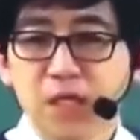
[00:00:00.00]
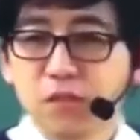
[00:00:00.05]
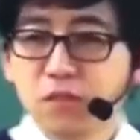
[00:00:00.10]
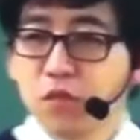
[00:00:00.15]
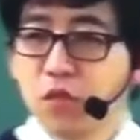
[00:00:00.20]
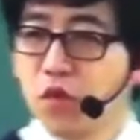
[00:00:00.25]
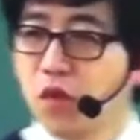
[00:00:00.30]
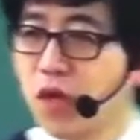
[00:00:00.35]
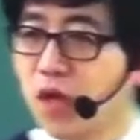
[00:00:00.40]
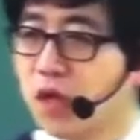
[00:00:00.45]

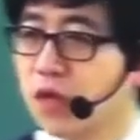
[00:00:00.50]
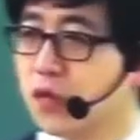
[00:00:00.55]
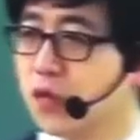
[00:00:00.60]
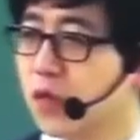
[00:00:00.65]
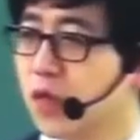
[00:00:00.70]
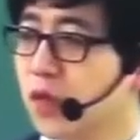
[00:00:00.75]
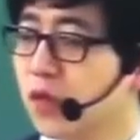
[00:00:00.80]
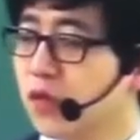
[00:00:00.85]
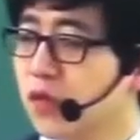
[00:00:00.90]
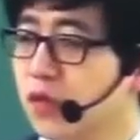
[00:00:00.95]

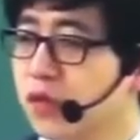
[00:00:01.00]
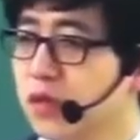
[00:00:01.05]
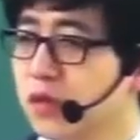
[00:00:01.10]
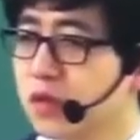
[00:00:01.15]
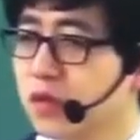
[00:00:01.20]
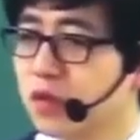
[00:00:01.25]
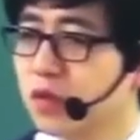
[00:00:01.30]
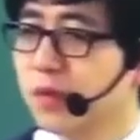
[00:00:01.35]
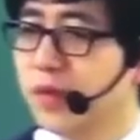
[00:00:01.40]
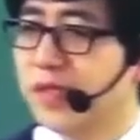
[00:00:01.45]
무효확인송의 원고
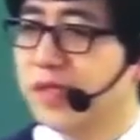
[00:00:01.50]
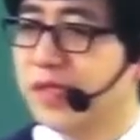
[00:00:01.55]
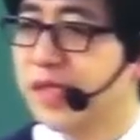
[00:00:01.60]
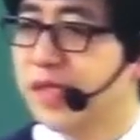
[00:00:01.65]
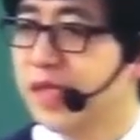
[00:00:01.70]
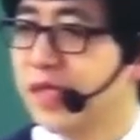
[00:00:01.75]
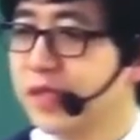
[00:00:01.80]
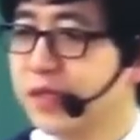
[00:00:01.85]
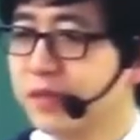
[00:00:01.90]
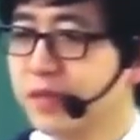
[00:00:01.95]
적격도
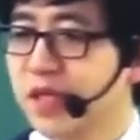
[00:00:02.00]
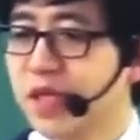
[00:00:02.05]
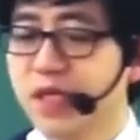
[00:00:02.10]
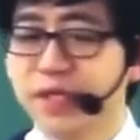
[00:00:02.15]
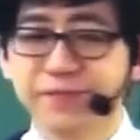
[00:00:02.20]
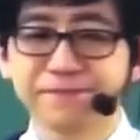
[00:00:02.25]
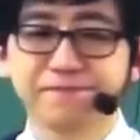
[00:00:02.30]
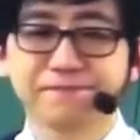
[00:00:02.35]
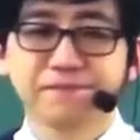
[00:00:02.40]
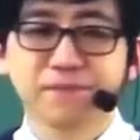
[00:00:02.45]
마찬가지입니다.
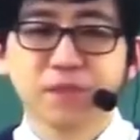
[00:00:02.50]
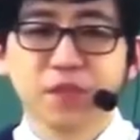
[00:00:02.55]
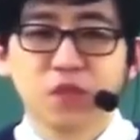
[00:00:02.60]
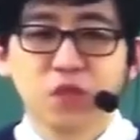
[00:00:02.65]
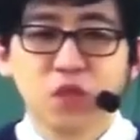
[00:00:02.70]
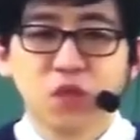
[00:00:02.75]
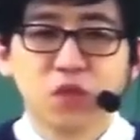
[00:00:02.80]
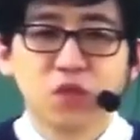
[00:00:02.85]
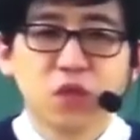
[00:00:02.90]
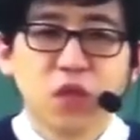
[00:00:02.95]

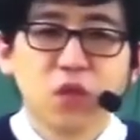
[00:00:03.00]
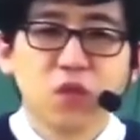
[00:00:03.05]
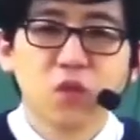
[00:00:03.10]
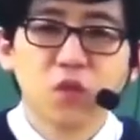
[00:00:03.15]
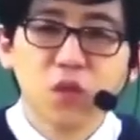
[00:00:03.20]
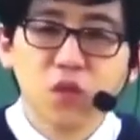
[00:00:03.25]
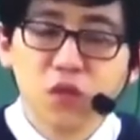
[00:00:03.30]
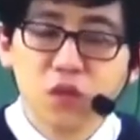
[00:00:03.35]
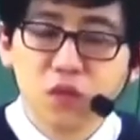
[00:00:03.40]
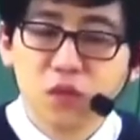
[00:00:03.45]
취소의
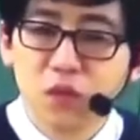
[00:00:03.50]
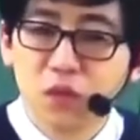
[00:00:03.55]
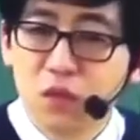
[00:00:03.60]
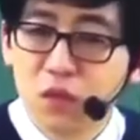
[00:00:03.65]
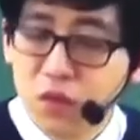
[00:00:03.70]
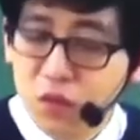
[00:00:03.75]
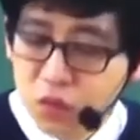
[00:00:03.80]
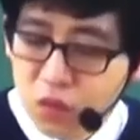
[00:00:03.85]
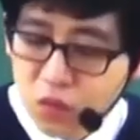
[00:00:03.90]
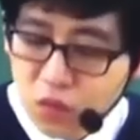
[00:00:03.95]
원고
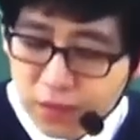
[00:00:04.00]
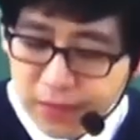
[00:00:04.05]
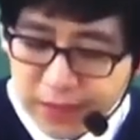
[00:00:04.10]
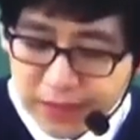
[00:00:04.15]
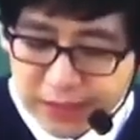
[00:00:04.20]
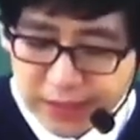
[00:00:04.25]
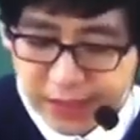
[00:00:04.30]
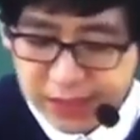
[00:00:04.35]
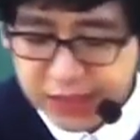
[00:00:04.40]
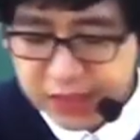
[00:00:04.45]
적격도
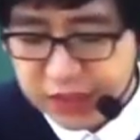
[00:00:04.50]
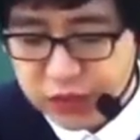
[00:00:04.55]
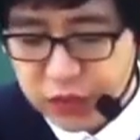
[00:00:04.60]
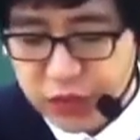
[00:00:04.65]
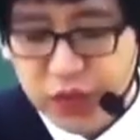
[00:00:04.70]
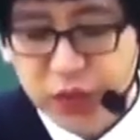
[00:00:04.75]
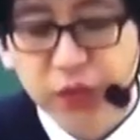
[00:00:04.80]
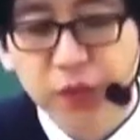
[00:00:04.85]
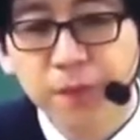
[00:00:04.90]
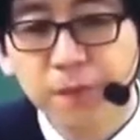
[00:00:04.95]

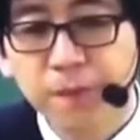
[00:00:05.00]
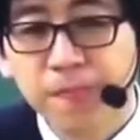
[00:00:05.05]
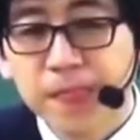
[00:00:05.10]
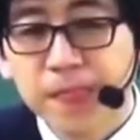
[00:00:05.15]
마찬가지고요.